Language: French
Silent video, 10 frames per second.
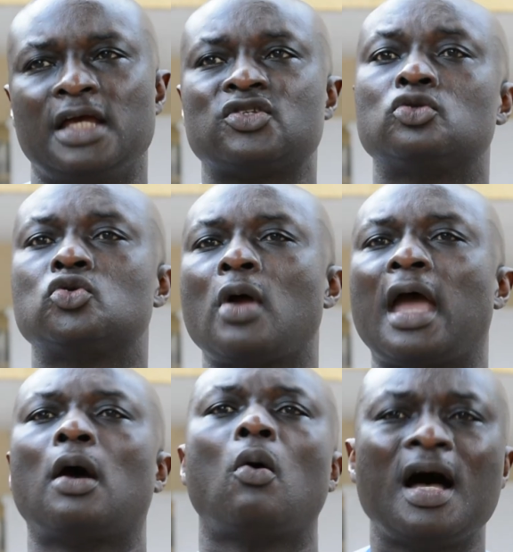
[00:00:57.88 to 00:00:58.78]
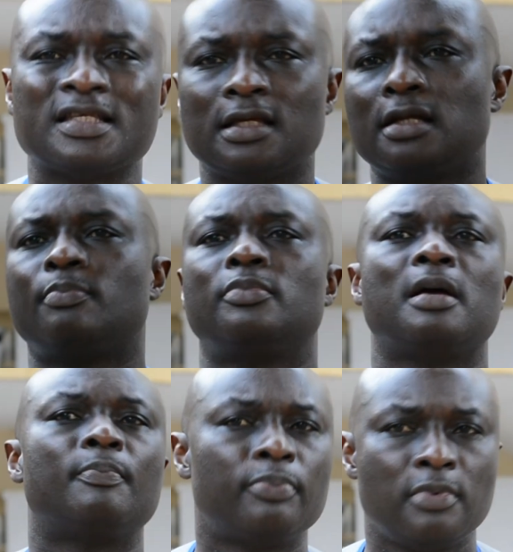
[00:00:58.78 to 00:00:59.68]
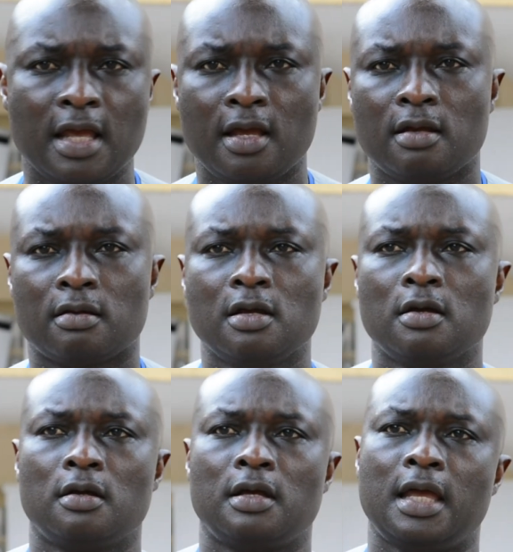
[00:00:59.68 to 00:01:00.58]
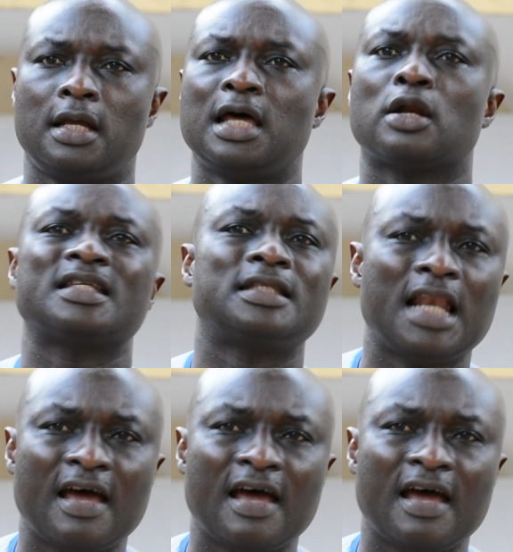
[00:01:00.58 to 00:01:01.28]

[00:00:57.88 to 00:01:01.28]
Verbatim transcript: et surtout ECOWAS et, le reste de